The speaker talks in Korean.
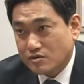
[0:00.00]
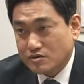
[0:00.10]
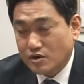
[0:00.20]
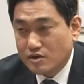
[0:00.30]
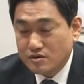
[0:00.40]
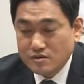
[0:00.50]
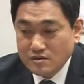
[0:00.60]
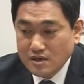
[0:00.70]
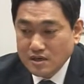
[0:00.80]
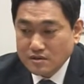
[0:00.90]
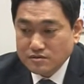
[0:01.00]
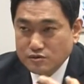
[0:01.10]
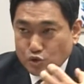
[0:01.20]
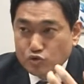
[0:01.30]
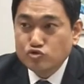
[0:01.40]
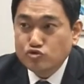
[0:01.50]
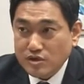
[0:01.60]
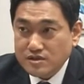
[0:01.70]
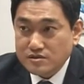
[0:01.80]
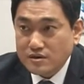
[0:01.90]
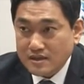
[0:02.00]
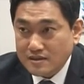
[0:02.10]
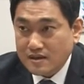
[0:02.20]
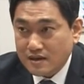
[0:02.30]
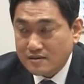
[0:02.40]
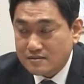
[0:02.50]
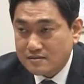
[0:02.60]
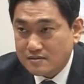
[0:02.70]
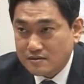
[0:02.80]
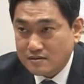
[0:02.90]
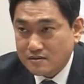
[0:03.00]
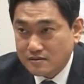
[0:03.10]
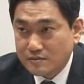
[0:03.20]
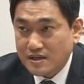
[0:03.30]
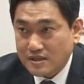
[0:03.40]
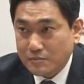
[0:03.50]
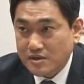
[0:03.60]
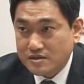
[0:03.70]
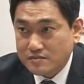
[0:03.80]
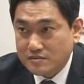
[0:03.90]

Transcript: 네. 저희는 그것을 존중해서 한다라는 그런 의미가 담겨 있습니다.